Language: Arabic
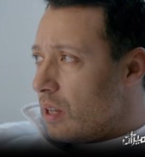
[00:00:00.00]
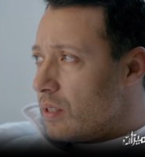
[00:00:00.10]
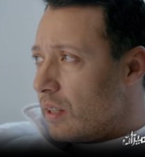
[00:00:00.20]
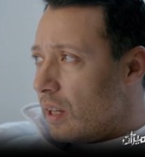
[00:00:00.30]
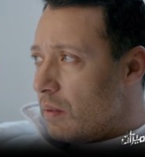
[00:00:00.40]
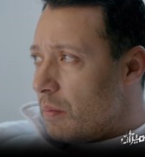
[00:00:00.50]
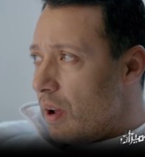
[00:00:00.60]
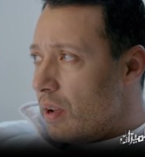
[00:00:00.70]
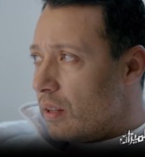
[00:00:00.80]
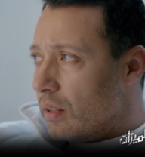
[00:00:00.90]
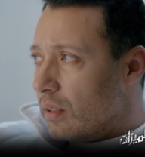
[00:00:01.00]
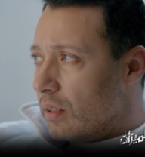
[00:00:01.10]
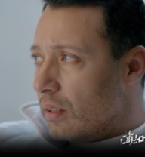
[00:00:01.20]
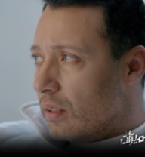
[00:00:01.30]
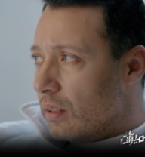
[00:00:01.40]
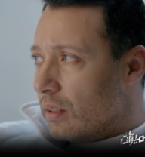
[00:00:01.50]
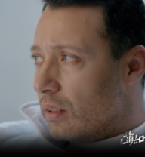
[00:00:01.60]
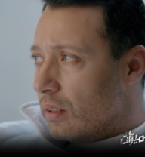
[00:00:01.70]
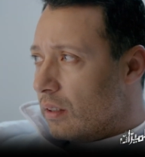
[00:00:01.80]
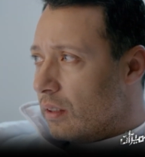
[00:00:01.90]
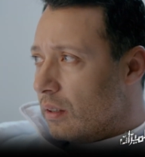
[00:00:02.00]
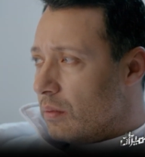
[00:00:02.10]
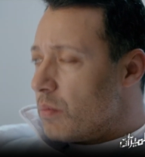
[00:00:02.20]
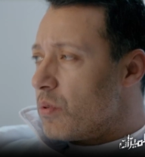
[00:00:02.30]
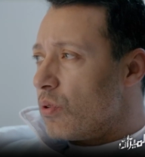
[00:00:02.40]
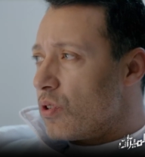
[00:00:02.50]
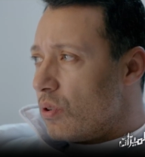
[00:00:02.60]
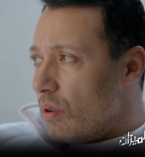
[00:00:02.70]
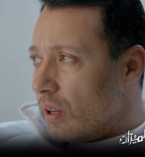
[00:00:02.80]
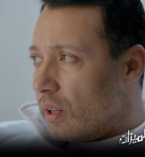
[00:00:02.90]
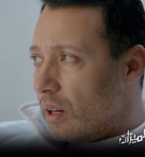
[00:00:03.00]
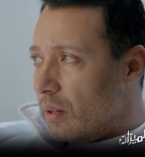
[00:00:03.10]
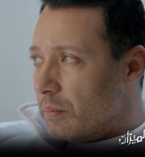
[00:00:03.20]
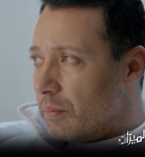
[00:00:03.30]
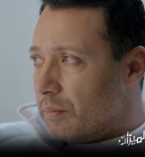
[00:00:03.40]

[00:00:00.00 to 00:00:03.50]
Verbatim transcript: انت عايز تتكلمي معاه. بس ما اظنش ان هو هيتكلم